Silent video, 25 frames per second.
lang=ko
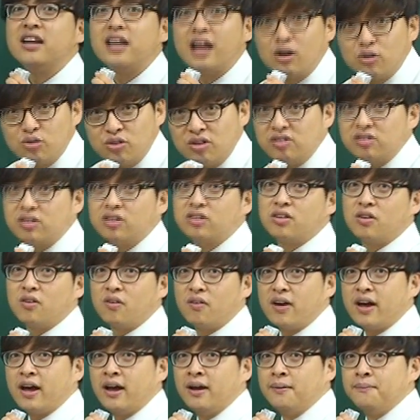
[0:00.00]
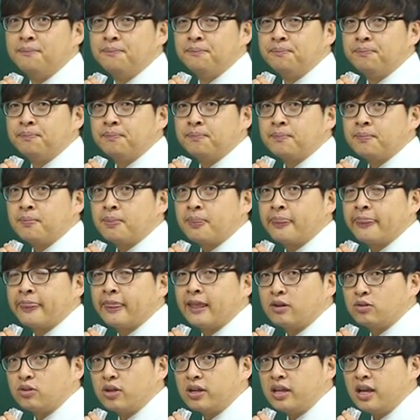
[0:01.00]
이렇게 할 수 있었던 거야.
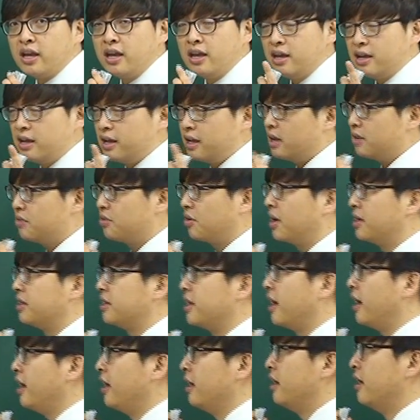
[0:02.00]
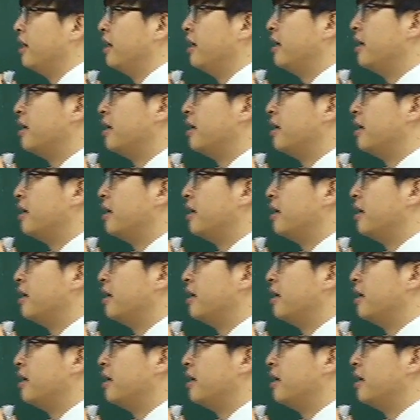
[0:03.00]
되니 해석한다.